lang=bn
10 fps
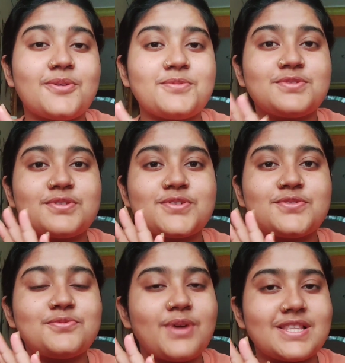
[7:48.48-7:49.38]
সমস্ত
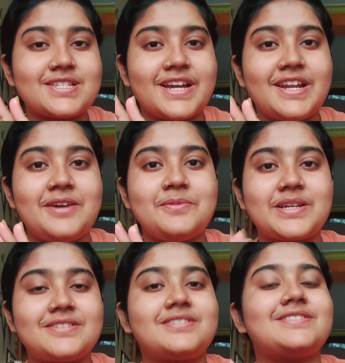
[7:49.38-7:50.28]
কিছুর মাঝখানে আমি
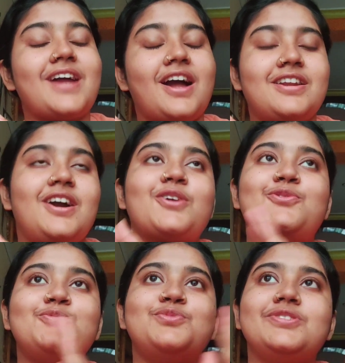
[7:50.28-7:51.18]
একটা টানা
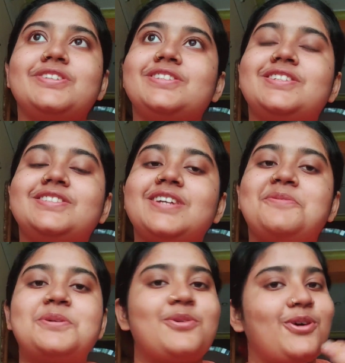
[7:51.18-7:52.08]
ঘুম দিয়ে দিয়েছি
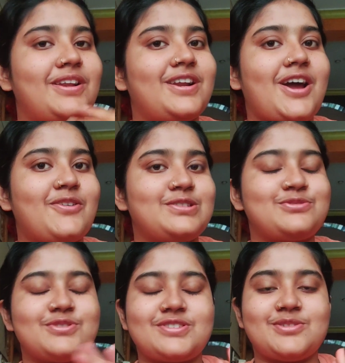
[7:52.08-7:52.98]
আমার গলার আওয়াজ
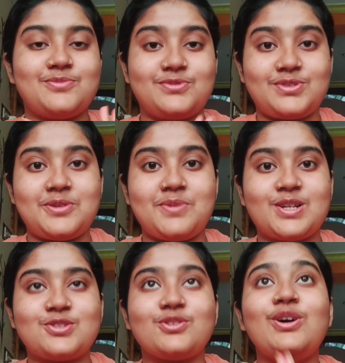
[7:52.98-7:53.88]
শুনে সেটা বুঝতেই
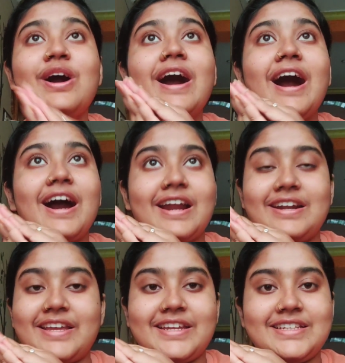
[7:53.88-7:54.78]
পারছো
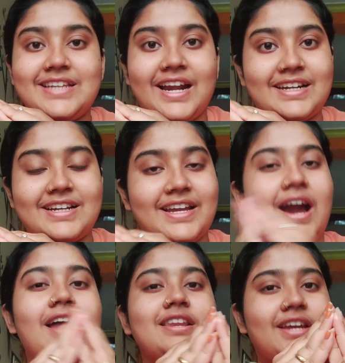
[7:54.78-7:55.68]
আর এই ঠান্ডা
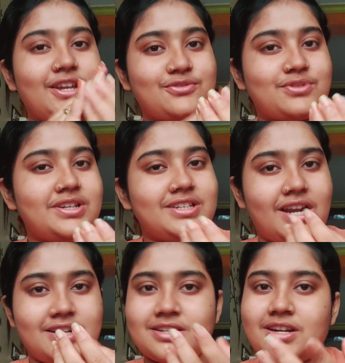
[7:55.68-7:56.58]
হালকা একটুখানি
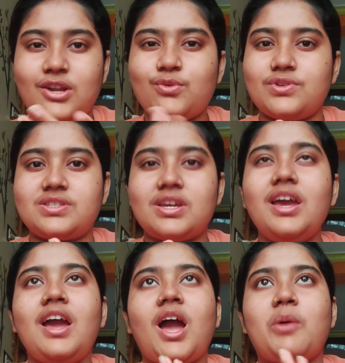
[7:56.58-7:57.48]
ঠান্ডা ঠান্ডা হয়েছে
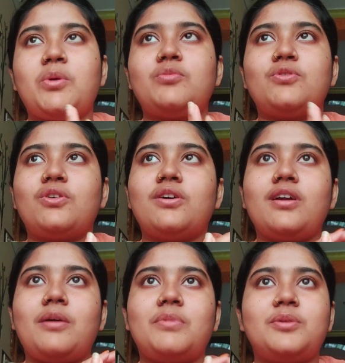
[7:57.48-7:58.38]
আমার মনে
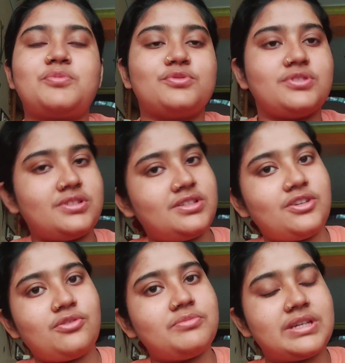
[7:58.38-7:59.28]
হয় আবার প্রতিদিনই
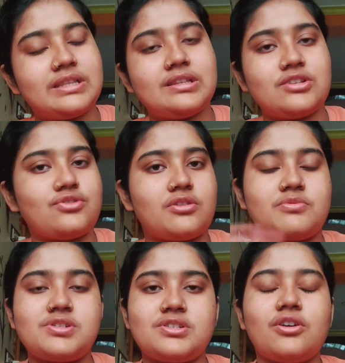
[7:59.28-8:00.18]
এরকম বিকেল দিকে ঝড়
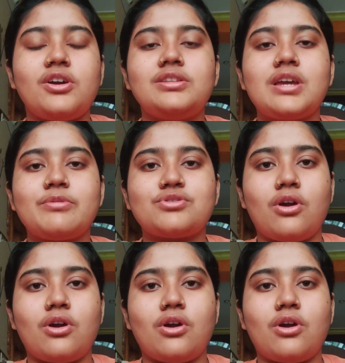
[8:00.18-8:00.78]
বৃষ্টি হয় দিয়ে আবার